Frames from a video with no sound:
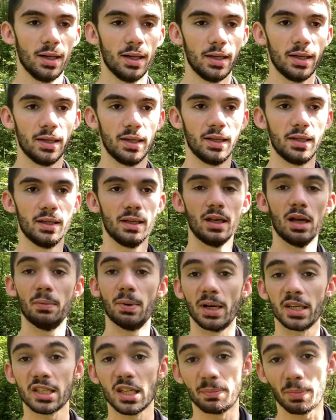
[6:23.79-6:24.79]
Et, et ben
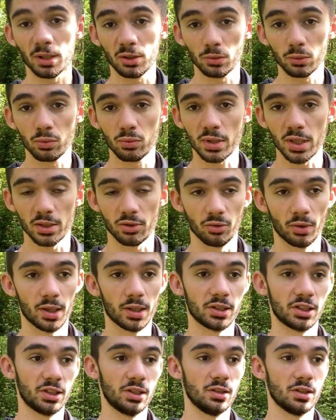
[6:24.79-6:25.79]
là, j'avais pas le temps de tout ça, tu vois.
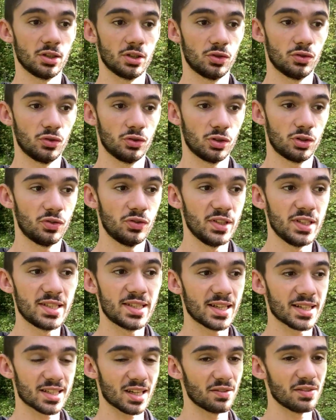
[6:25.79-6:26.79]
Je, finissais
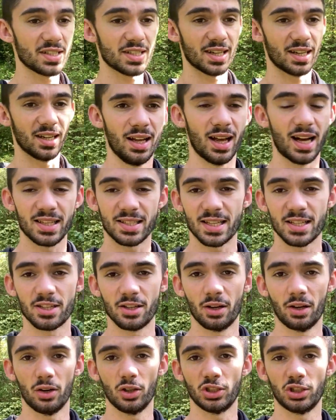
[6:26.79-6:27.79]
un service à, à
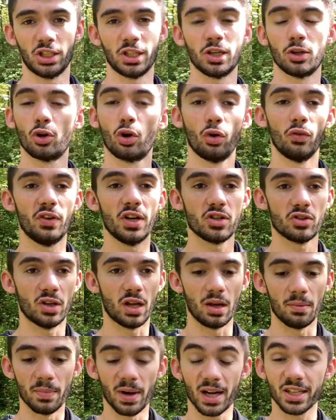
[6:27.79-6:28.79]
16h, j'étais crevé, j'en avais
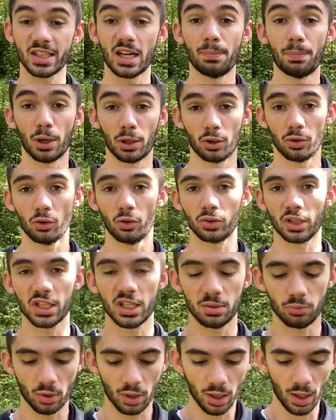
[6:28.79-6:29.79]
marre, j'avais pas le temps de rentrer chez
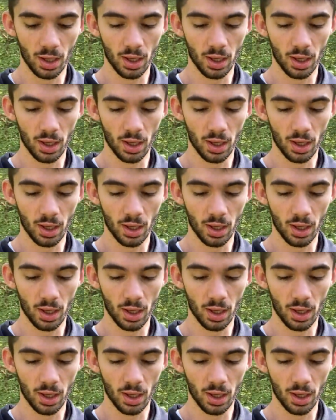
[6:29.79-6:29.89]
moi.